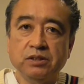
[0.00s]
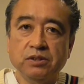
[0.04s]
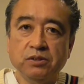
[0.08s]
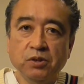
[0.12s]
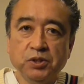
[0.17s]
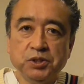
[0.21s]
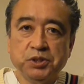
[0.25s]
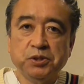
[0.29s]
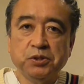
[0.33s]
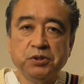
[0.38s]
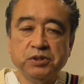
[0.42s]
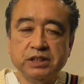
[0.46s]

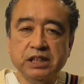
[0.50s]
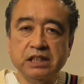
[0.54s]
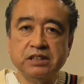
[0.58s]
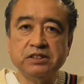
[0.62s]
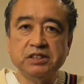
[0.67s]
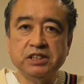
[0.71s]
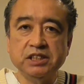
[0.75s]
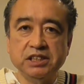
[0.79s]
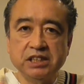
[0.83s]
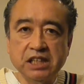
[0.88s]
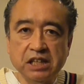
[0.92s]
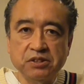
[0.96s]
を小
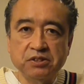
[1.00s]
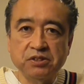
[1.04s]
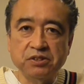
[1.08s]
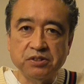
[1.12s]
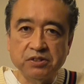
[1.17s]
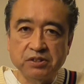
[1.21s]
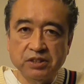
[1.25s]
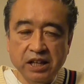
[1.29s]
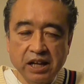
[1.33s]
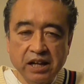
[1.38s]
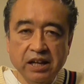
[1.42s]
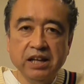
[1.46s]
説にしたと
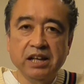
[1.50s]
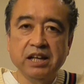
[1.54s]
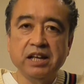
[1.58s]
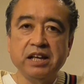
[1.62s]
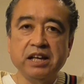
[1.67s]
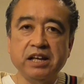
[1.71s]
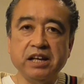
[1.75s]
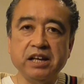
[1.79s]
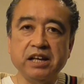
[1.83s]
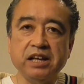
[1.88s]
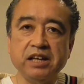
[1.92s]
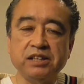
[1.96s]
いうね、
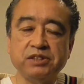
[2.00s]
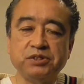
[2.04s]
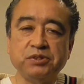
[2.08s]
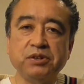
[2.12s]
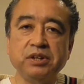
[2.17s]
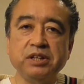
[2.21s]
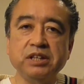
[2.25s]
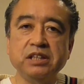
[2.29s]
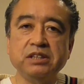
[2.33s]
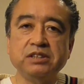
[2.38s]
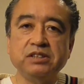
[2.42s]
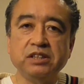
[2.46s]
えー、そ
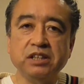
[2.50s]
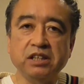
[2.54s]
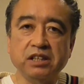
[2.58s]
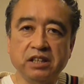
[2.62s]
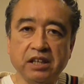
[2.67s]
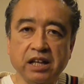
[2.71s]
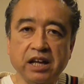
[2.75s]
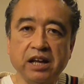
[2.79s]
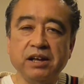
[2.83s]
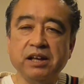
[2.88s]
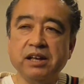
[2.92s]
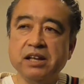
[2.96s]
れについ
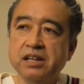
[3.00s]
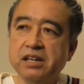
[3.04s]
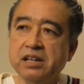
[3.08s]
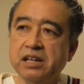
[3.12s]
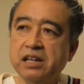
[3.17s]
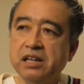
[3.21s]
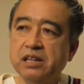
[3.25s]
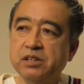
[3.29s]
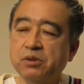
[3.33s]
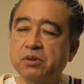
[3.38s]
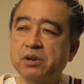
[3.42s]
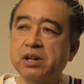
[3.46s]
て、
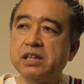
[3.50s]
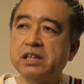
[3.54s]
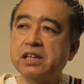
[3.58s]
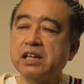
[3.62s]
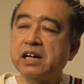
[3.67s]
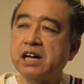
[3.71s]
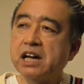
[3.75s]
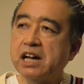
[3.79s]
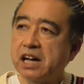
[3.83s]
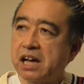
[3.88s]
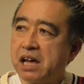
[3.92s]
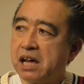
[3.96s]
えー、どな
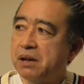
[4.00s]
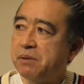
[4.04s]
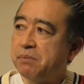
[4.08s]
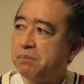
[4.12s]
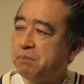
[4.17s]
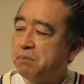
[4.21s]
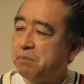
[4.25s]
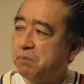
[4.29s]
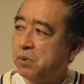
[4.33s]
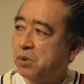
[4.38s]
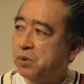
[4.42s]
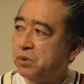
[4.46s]
たか
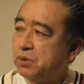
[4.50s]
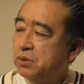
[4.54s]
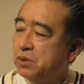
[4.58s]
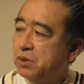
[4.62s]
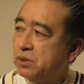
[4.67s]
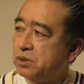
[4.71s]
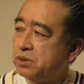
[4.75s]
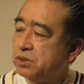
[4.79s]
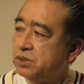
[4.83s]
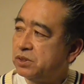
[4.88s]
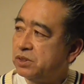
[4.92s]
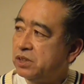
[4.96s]
が僕
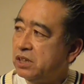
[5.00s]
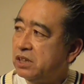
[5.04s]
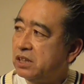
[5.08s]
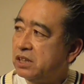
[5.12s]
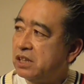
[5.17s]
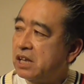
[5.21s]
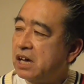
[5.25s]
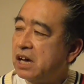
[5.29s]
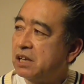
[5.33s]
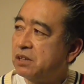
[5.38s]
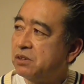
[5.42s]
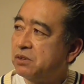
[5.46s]
の
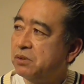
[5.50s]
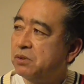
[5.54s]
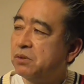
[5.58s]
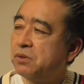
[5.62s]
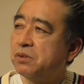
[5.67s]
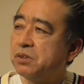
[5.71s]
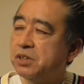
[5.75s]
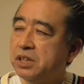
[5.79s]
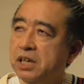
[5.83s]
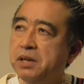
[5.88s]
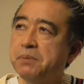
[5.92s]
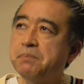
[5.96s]
ツイッターの
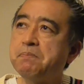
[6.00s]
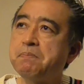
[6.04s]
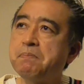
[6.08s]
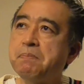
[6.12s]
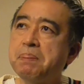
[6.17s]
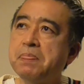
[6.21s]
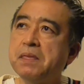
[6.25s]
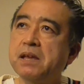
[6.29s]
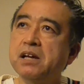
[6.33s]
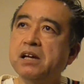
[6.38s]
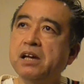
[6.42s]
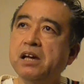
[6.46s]
方に、
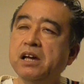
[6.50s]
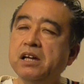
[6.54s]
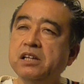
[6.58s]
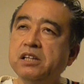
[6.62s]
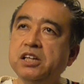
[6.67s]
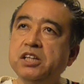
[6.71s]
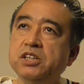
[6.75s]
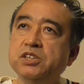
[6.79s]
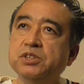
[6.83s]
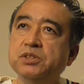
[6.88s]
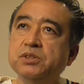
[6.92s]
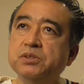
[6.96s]

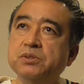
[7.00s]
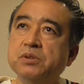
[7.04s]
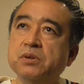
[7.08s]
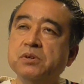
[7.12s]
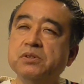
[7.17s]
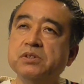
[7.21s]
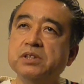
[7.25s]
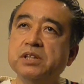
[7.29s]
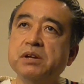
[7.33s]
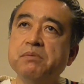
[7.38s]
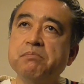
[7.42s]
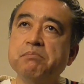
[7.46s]
えー、
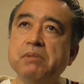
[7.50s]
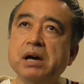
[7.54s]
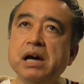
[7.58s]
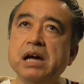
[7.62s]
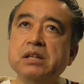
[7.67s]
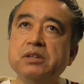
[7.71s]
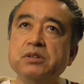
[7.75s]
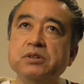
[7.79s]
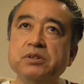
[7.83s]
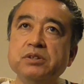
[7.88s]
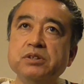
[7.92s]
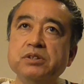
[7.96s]
26年
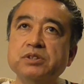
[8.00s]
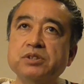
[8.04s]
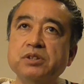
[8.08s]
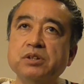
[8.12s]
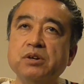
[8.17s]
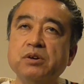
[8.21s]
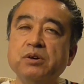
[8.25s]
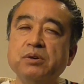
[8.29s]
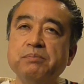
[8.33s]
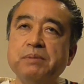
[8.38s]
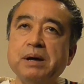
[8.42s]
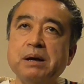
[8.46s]
前というそ
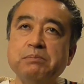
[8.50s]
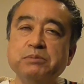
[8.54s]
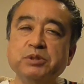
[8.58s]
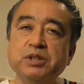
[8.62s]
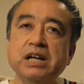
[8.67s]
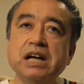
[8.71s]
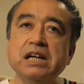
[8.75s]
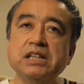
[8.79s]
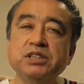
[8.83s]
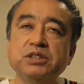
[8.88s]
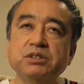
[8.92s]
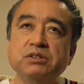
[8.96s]
の、まあ、
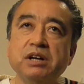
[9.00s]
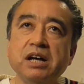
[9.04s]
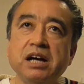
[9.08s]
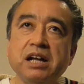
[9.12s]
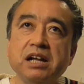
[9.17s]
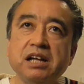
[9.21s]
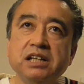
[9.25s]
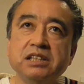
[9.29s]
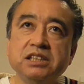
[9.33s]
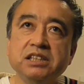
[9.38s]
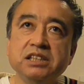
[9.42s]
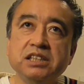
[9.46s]
昔の
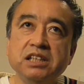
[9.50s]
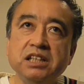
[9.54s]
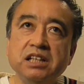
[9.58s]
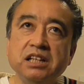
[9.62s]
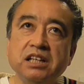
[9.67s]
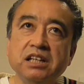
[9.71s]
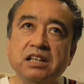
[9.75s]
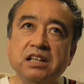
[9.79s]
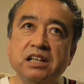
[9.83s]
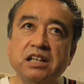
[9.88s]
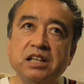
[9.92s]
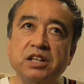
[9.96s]
話
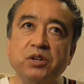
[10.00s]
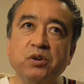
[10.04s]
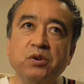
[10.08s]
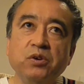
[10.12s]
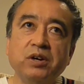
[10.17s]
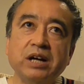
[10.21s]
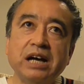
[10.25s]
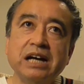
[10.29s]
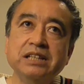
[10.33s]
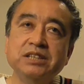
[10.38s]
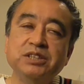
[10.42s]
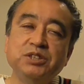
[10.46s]
に
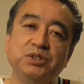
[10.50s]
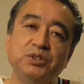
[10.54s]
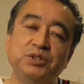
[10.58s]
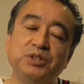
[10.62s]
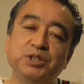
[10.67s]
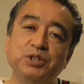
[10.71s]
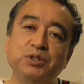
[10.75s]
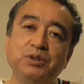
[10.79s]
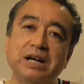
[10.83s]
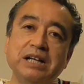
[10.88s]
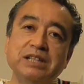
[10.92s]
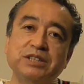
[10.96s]
共感する
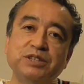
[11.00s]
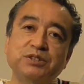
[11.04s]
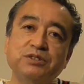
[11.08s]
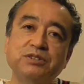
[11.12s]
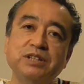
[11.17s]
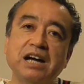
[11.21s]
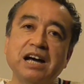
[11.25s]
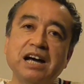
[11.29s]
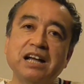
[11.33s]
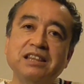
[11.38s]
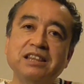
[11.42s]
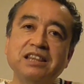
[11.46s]
人が
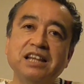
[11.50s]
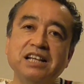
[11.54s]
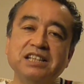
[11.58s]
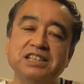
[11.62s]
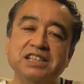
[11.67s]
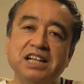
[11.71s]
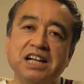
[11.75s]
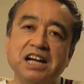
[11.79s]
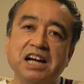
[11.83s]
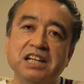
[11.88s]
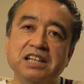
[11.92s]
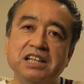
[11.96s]
少なかったん
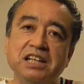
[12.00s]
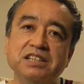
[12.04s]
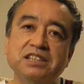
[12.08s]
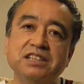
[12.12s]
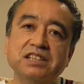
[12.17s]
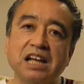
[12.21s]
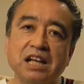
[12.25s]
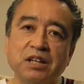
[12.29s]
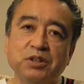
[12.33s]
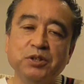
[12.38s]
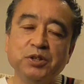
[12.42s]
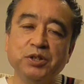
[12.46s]
じゃないで
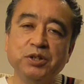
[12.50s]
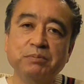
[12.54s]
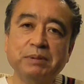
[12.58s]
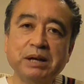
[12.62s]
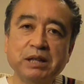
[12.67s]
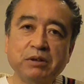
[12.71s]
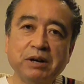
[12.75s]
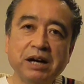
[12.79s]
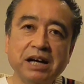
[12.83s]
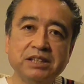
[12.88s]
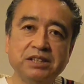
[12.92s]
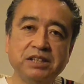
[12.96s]
すかという
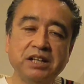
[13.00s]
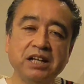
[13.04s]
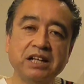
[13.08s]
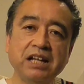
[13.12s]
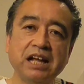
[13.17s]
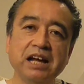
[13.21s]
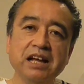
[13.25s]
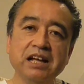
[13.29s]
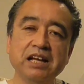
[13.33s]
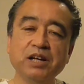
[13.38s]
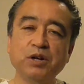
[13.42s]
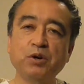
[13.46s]
的外れ
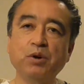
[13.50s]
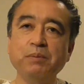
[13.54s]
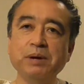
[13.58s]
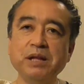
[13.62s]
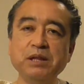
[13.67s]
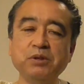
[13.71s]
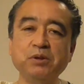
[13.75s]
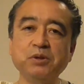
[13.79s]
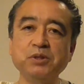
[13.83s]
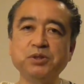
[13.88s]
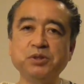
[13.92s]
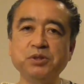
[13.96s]
な
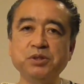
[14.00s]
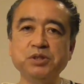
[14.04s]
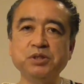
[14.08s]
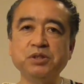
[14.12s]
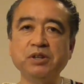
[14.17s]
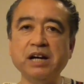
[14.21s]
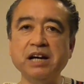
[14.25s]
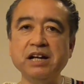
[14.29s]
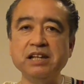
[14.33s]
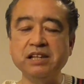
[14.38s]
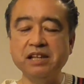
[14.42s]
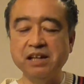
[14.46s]
コメントをする
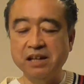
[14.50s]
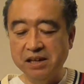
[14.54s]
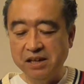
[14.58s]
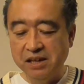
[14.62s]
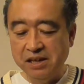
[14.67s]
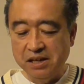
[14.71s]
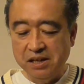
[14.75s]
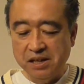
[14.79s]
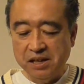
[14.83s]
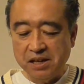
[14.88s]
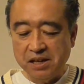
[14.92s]
人がいて。